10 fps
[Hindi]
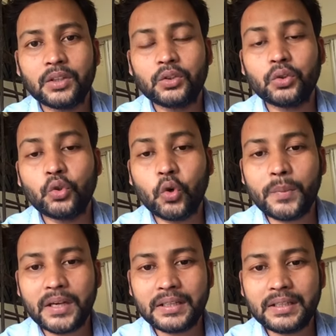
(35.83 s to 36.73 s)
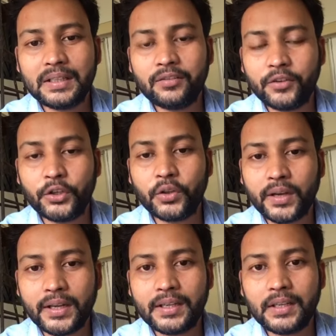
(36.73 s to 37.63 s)
तो दो मिनट की वीडियो
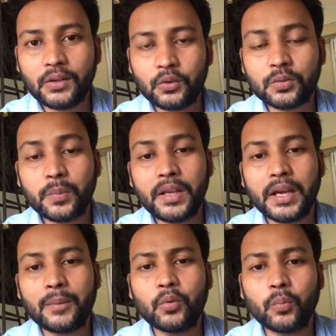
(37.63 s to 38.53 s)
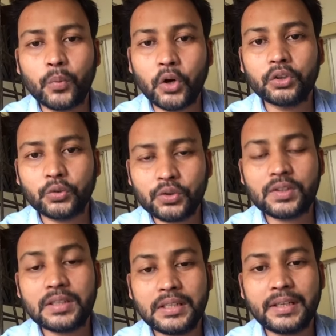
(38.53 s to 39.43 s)
रहेगी उसमें आपको बहुत कुछ
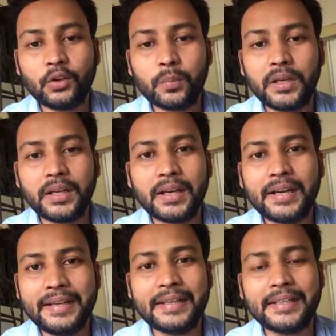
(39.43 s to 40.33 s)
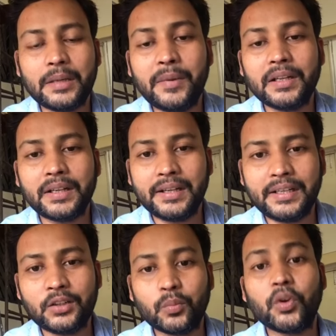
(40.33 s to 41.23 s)
सीखने को मिलेगा एंटरटेनमेंट करने के
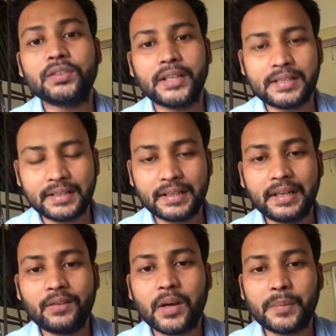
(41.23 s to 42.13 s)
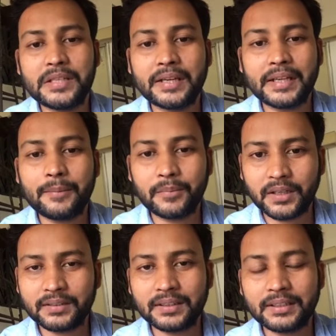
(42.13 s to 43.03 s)
लिए तो बहुत सारे चैनल हैं वहाँ पर जाके आप
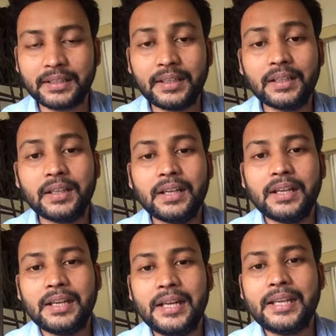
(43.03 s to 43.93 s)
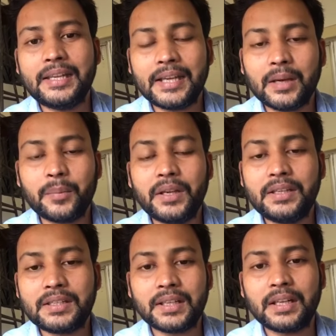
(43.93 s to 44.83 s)
कर सकते हैं लेकिन यहाँ पे
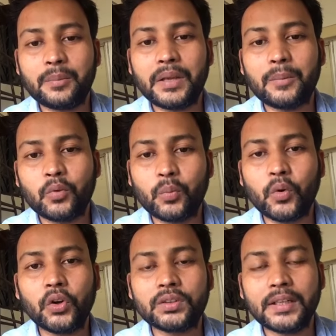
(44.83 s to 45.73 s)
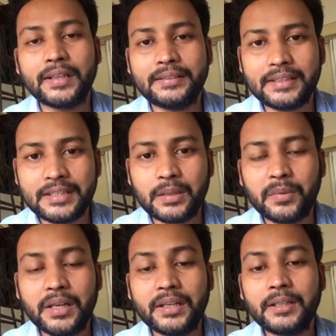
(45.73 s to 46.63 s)
इस चैनल पे आपको बहुत ऐसी चीज़ें
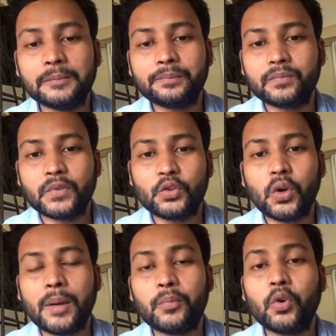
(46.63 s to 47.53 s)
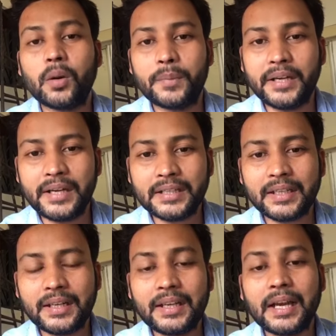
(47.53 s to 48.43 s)
मिलेगी जो आपको अपडेट
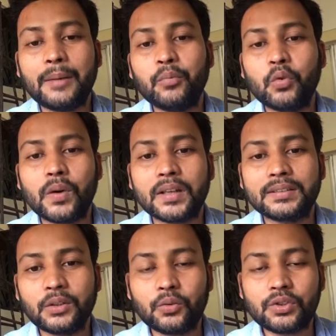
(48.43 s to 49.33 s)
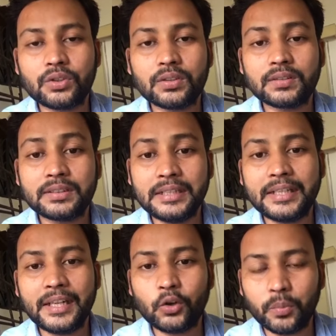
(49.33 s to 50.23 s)
करे आपको वहाँ से कुछ
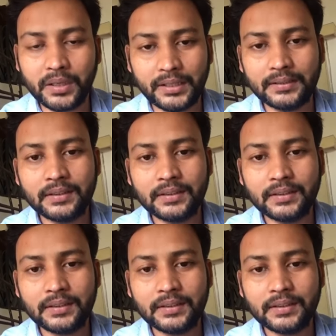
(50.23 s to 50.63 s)
सीखने को मिले